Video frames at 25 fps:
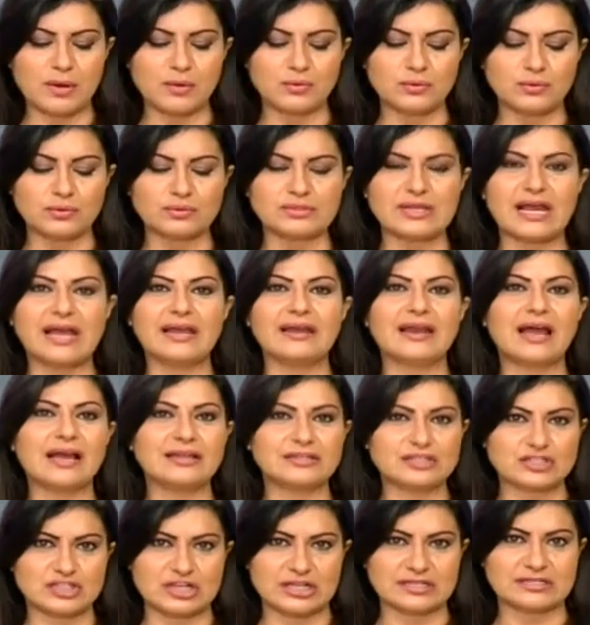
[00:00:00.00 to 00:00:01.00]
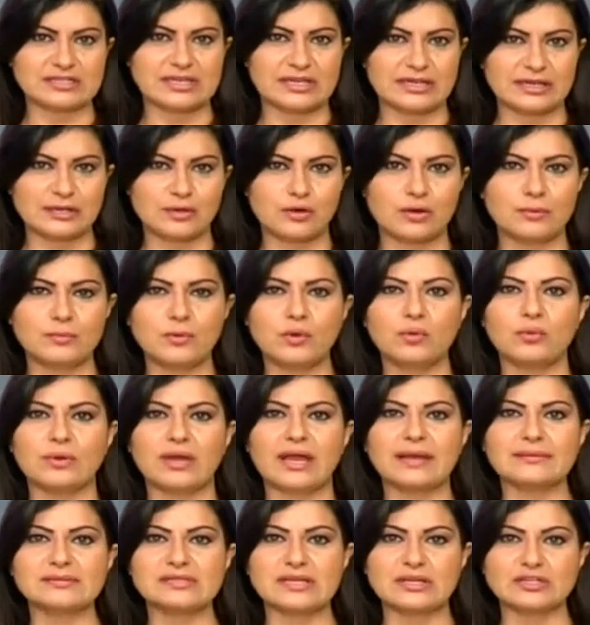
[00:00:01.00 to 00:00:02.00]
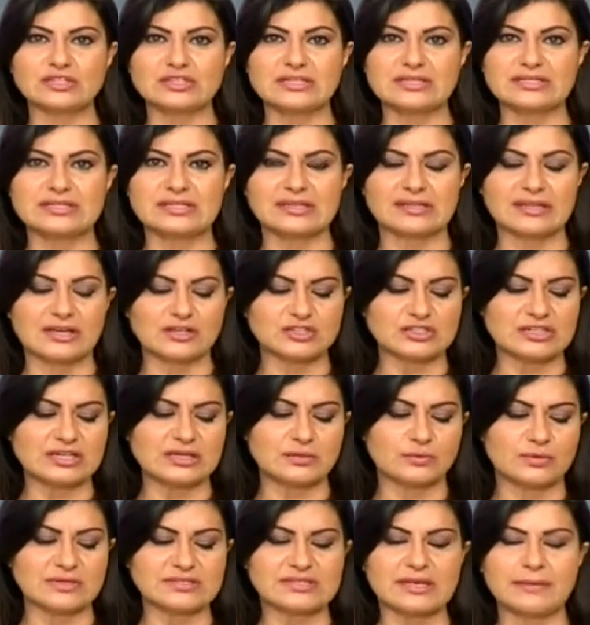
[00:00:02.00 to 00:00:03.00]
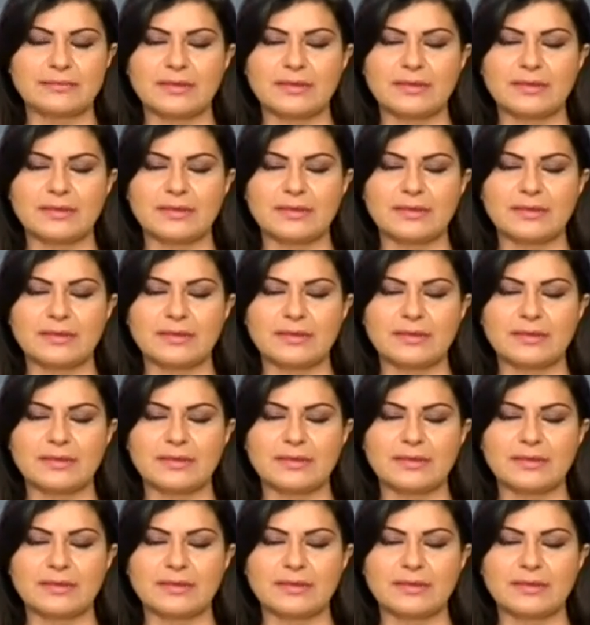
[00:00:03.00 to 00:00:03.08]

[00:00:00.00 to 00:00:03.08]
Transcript: المولود الأنشط اليوم هو 25 26 و